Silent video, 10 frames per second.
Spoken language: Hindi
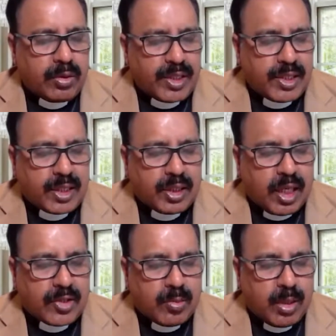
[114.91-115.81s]
क्योंकि जिस
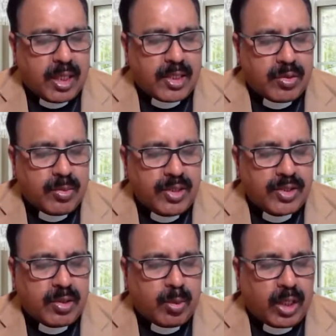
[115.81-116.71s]
कदर आसमान
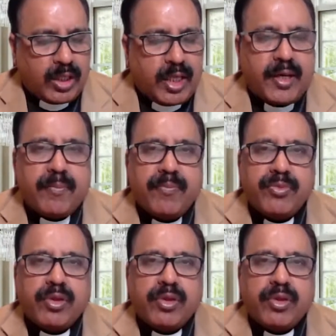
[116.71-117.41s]
जमीन से बुलंद है